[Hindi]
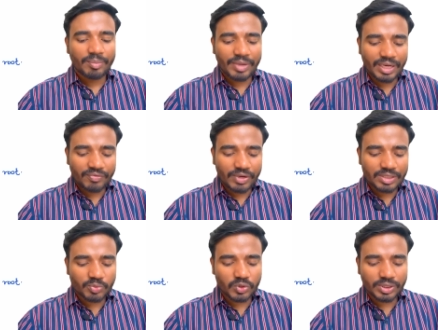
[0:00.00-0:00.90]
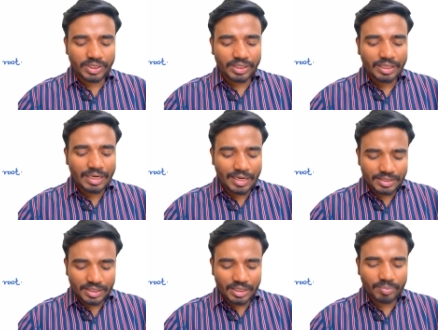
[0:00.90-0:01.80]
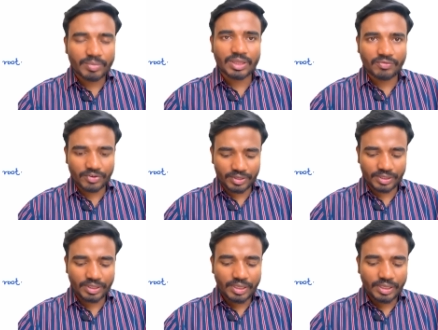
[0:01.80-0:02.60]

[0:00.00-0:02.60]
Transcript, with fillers: मेगा फिलस बोलते हैं लार्जर लीफ मतलब फर्द